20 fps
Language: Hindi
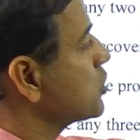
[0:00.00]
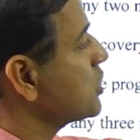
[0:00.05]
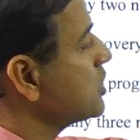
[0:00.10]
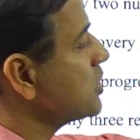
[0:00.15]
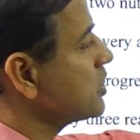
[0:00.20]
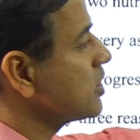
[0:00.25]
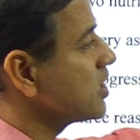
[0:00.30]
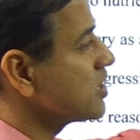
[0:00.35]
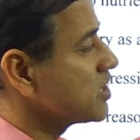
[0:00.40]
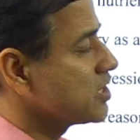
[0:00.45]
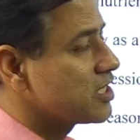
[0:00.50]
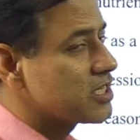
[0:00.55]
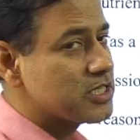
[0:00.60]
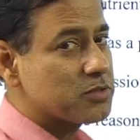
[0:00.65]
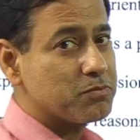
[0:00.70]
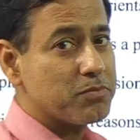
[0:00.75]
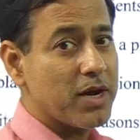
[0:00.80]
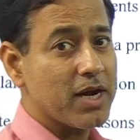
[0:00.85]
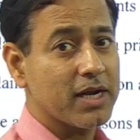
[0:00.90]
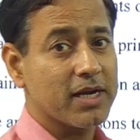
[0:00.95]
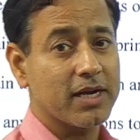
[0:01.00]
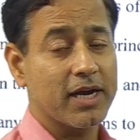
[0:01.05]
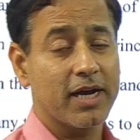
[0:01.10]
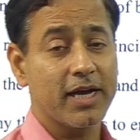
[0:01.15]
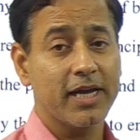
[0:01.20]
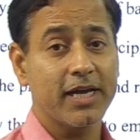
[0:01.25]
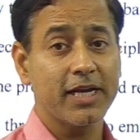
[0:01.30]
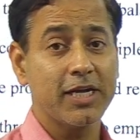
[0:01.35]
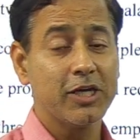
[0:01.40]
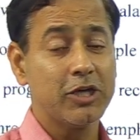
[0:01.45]
क्वेश्चन 10 10 मार्क
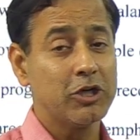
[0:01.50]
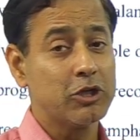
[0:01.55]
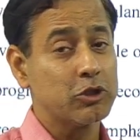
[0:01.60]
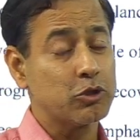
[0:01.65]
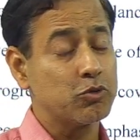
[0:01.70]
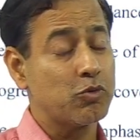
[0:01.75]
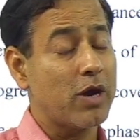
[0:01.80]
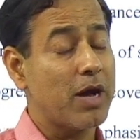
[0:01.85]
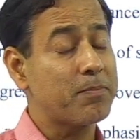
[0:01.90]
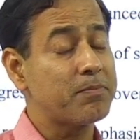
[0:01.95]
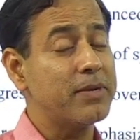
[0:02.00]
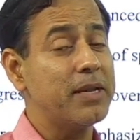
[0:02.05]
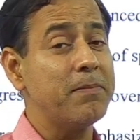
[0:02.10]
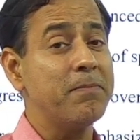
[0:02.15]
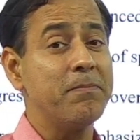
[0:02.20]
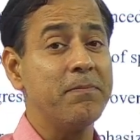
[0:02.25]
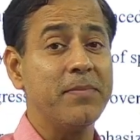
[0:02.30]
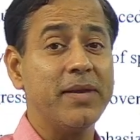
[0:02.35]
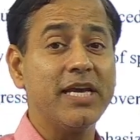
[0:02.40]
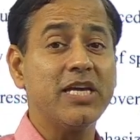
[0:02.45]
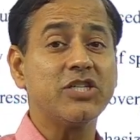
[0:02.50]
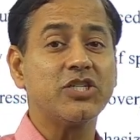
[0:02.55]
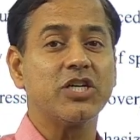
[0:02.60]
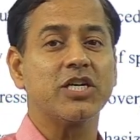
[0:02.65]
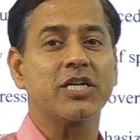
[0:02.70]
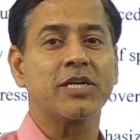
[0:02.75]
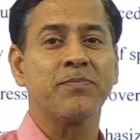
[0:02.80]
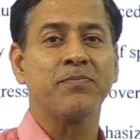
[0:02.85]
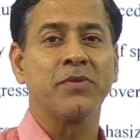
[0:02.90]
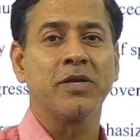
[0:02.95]
का है तो आपने
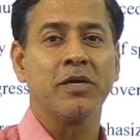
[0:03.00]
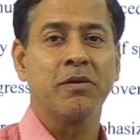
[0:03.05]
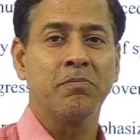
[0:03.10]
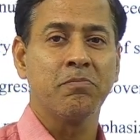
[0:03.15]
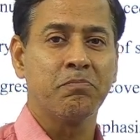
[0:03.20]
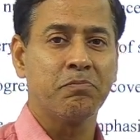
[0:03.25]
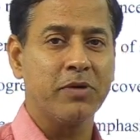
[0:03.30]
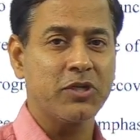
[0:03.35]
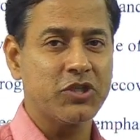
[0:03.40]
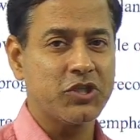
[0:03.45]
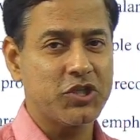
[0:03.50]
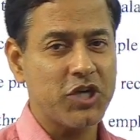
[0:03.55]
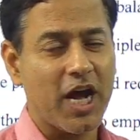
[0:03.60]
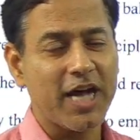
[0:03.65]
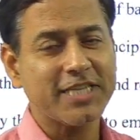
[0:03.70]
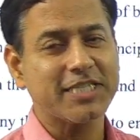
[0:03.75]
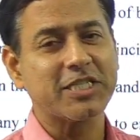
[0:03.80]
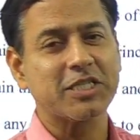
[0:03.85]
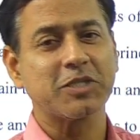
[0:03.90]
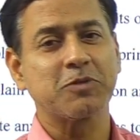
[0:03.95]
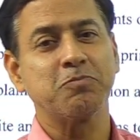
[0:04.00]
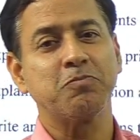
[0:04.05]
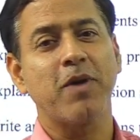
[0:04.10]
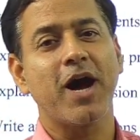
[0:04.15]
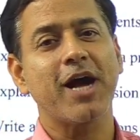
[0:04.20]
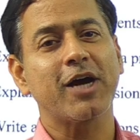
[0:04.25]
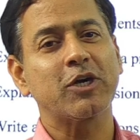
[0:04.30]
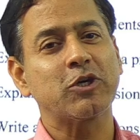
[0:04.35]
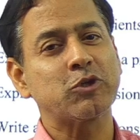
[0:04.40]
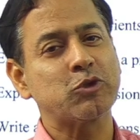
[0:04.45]
मेजर पचास
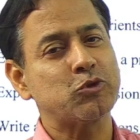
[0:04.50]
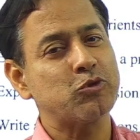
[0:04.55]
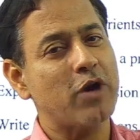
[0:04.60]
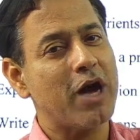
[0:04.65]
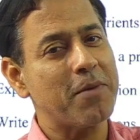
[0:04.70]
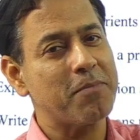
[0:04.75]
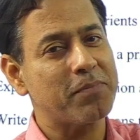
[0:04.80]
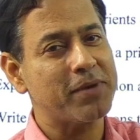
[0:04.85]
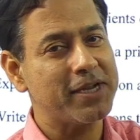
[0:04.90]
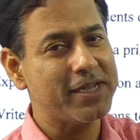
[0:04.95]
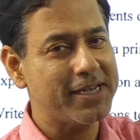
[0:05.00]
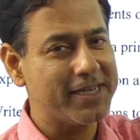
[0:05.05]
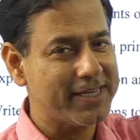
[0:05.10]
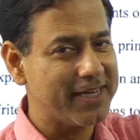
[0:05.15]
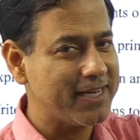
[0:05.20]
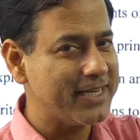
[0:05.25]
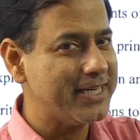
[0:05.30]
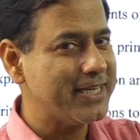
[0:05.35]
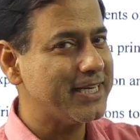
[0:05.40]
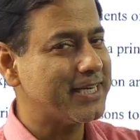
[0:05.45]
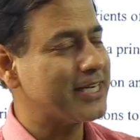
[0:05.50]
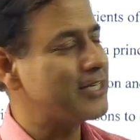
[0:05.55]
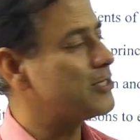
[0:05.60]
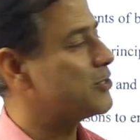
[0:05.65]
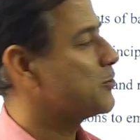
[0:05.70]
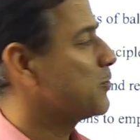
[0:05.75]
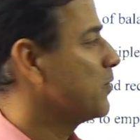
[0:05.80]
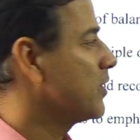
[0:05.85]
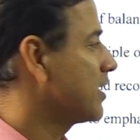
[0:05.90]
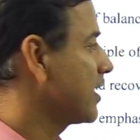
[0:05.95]
मार्क तो आपने यही
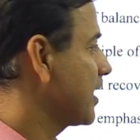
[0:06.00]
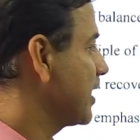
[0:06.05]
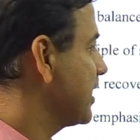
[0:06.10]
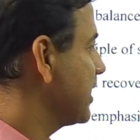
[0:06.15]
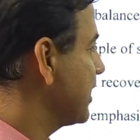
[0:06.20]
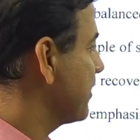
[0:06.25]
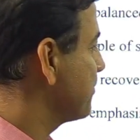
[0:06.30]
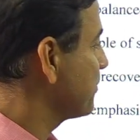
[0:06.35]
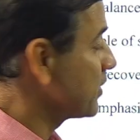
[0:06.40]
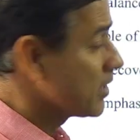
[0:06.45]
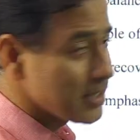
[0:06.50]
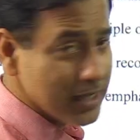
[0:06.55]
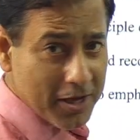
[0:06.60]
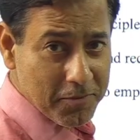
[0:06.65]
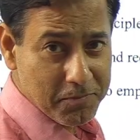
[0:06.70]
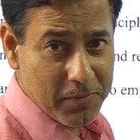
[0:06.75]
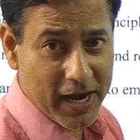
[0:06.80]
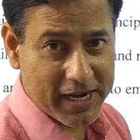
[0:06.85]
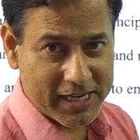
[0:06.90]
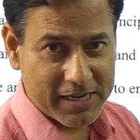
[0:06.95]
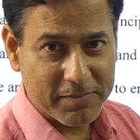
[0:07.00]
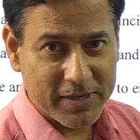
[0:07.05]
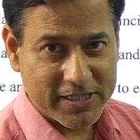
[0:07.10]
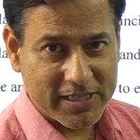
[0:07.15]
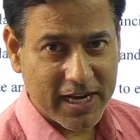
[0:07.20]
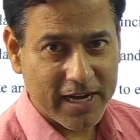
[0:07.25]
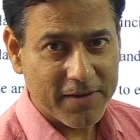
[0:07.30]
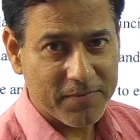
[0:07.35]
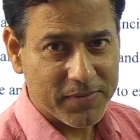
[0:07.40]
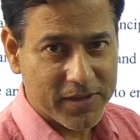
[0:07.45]
कंट्रोल कर लिए बाकी
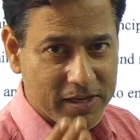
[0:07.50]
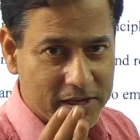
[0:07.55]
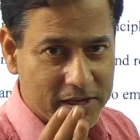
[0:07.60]
बचा